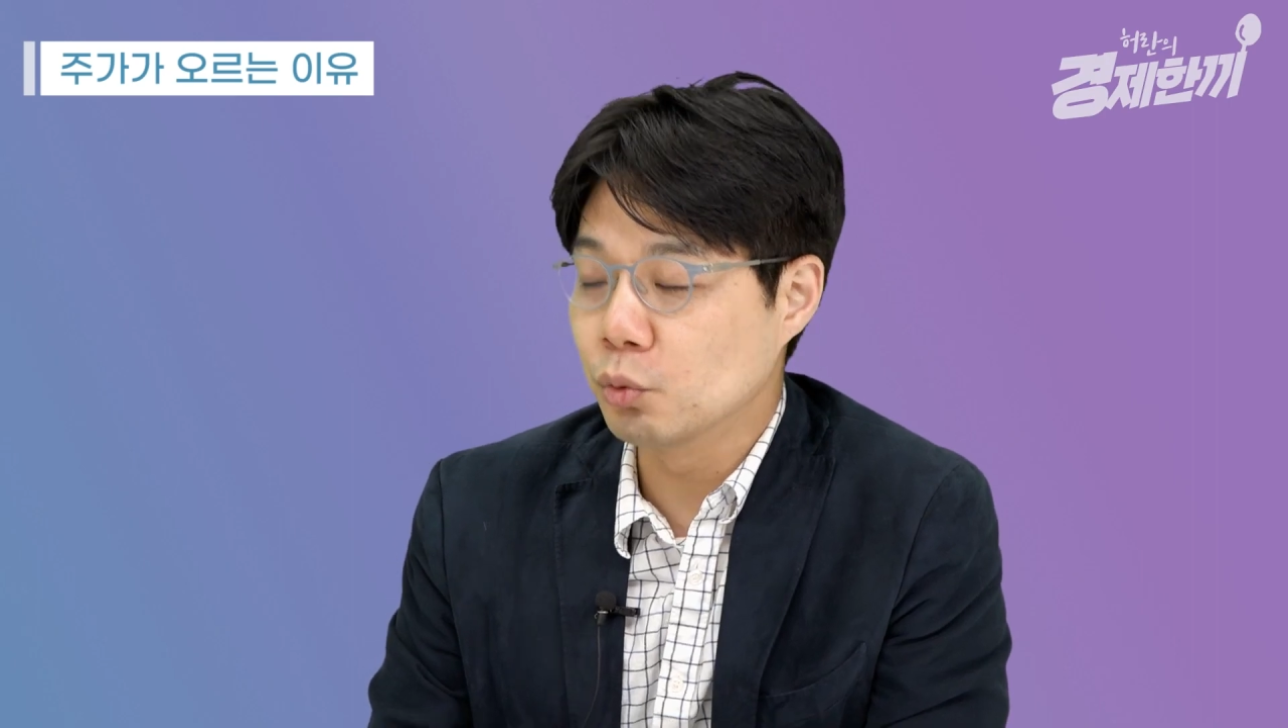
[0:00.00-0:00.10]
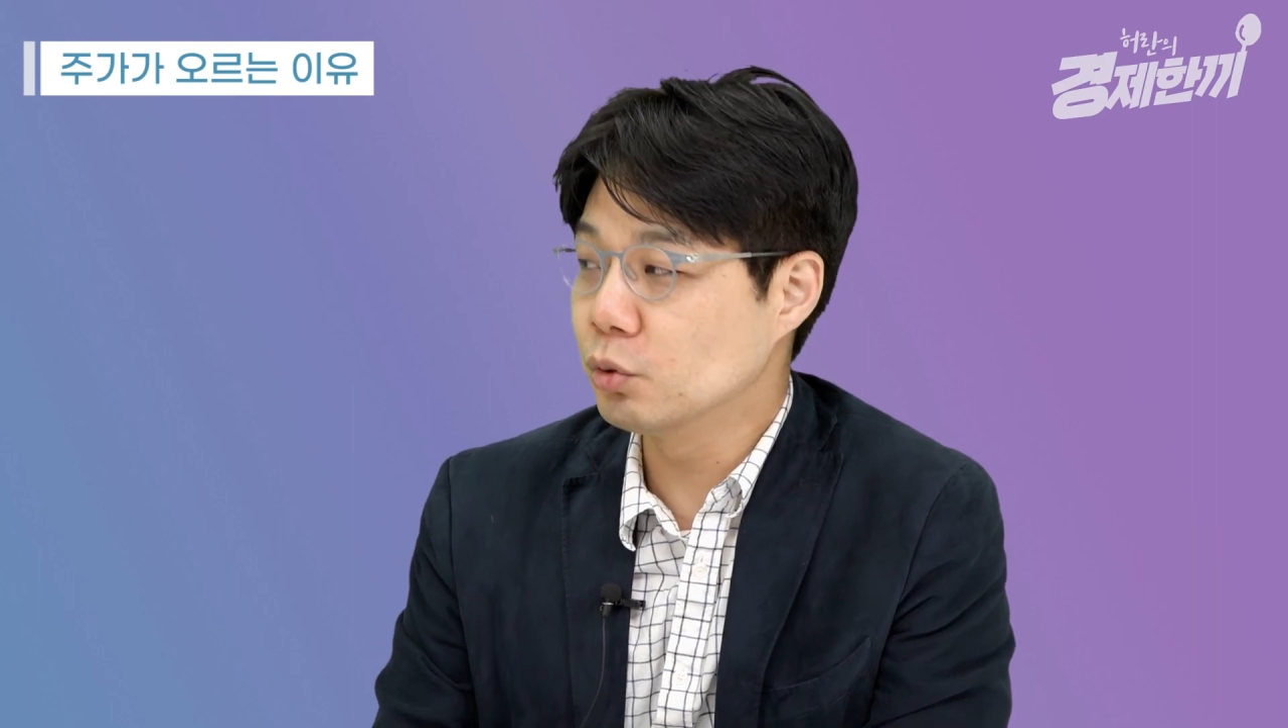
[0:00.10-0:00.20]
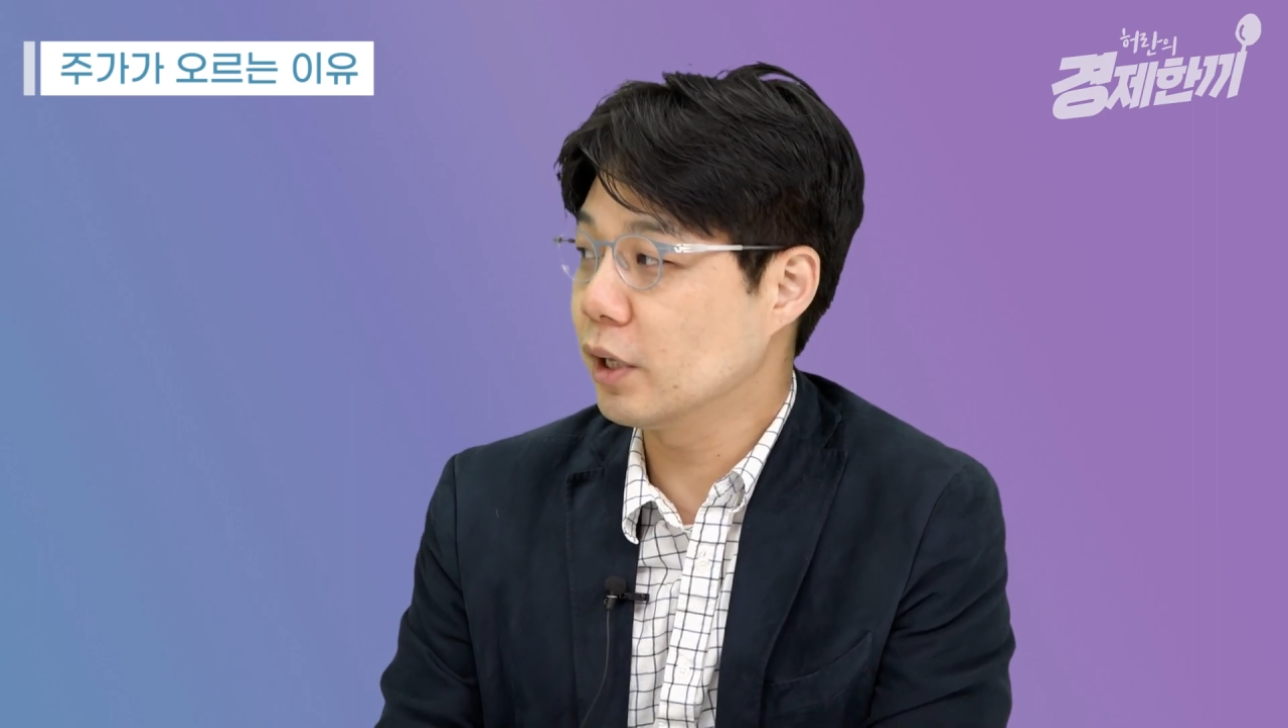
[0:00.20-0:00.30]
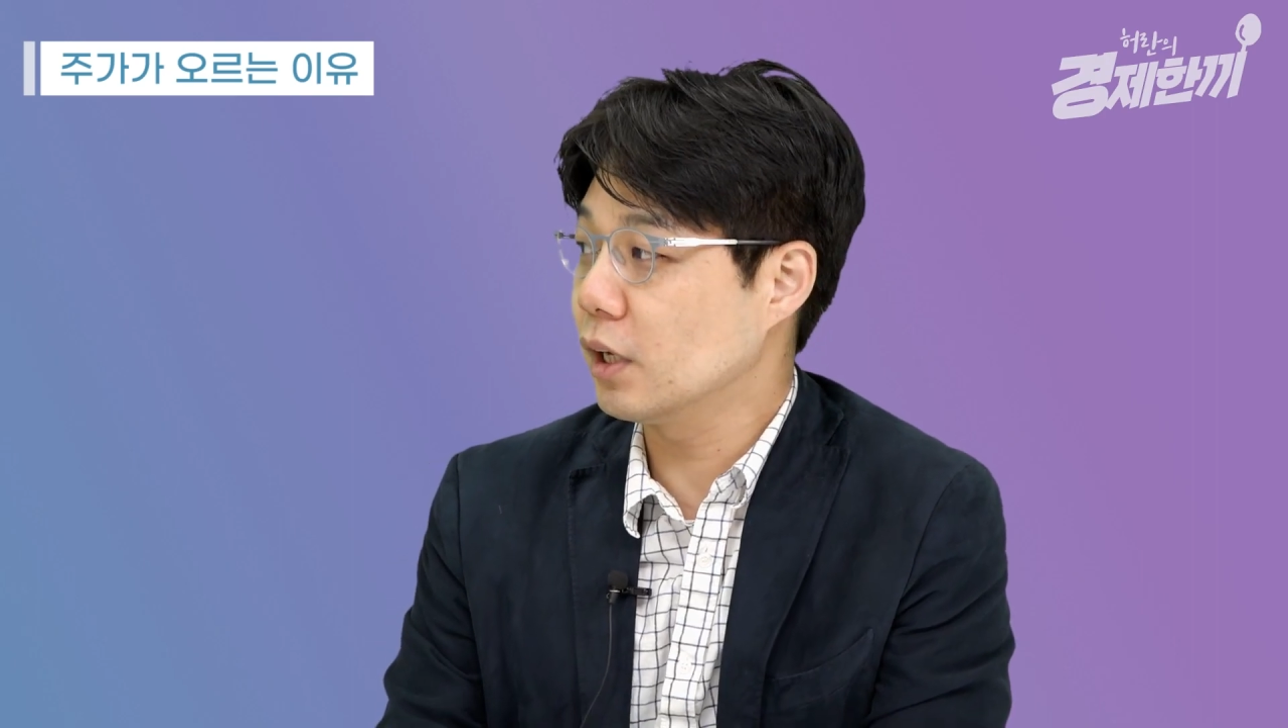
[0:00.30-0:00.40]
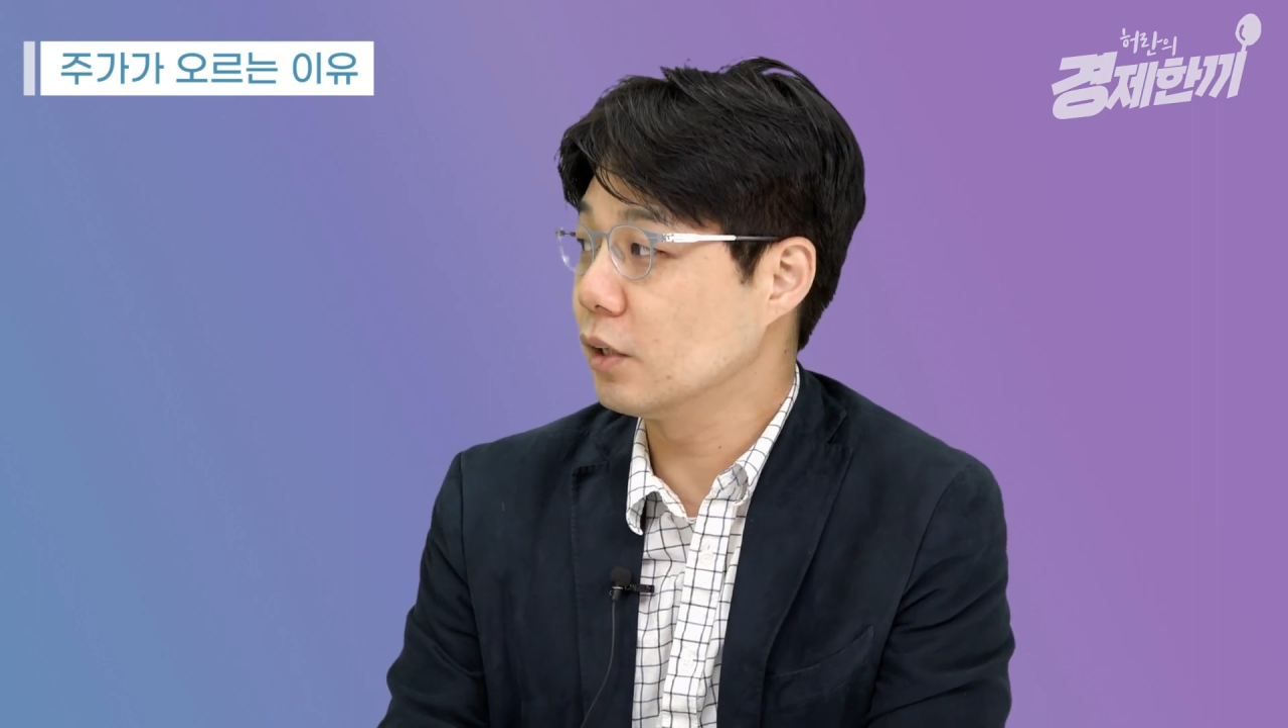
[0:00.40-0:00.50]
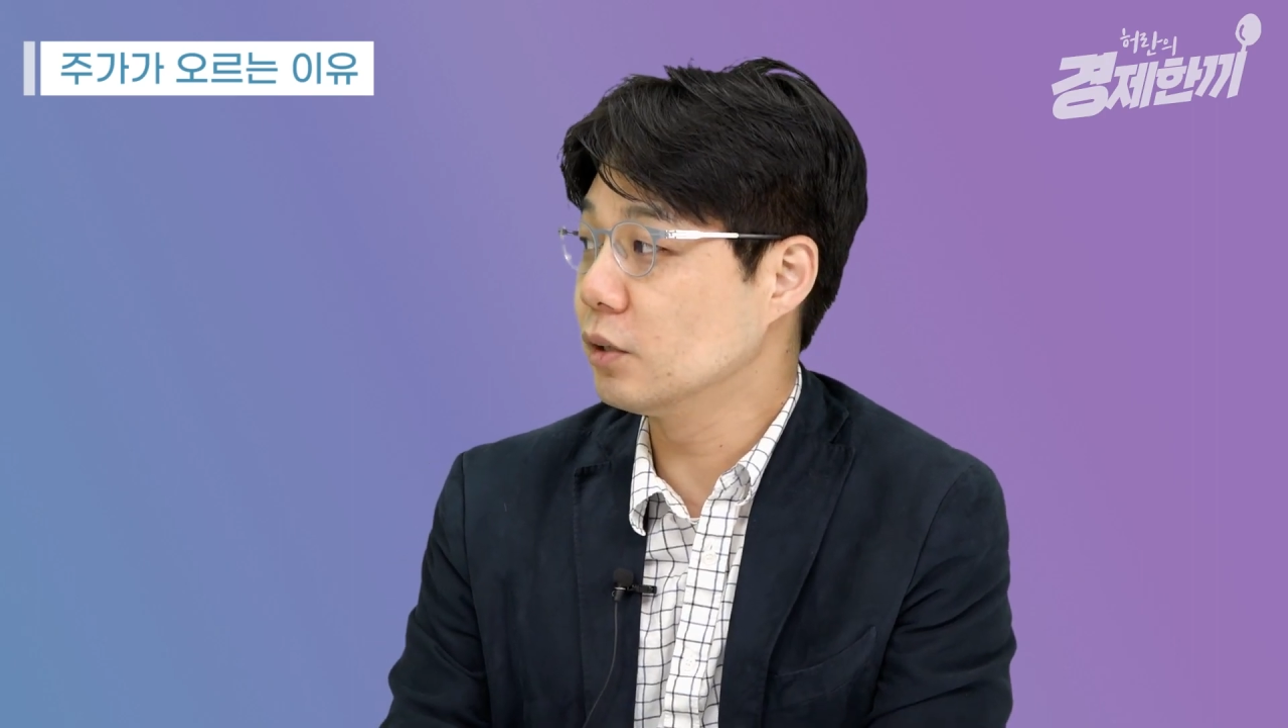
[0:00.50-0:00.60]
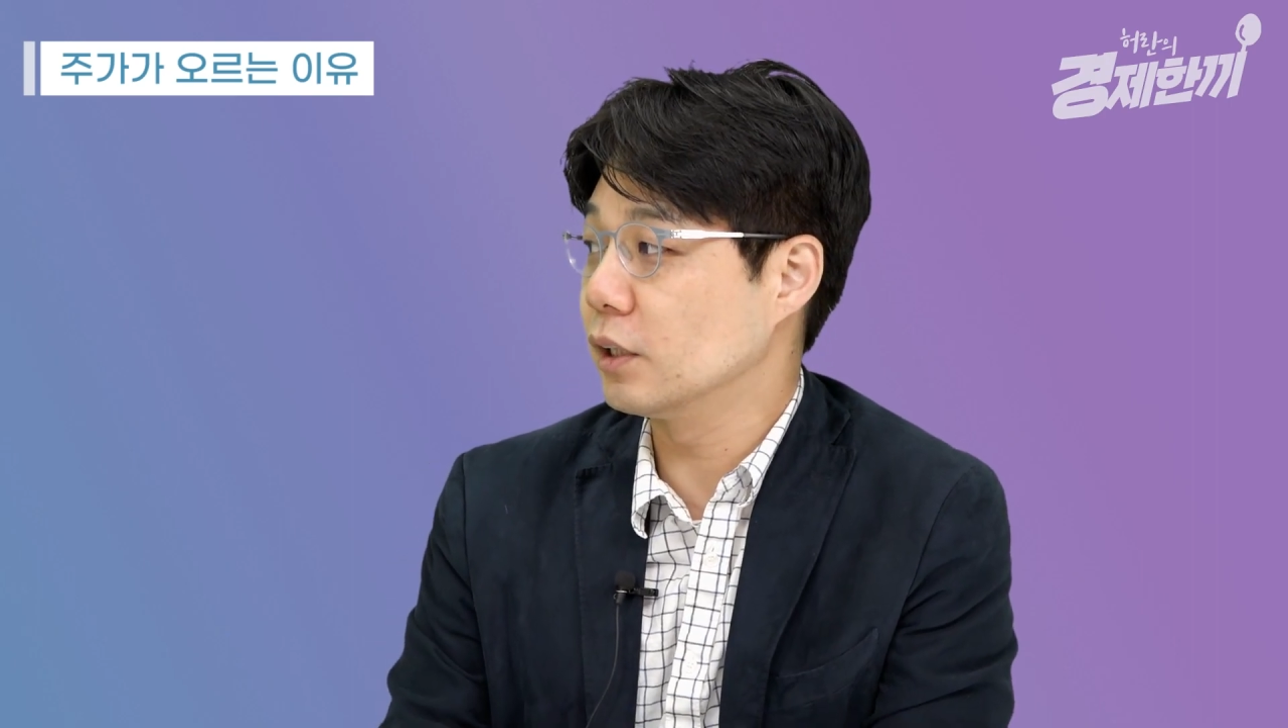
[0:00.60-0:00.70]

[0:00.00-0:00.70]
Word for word: 오른데 이런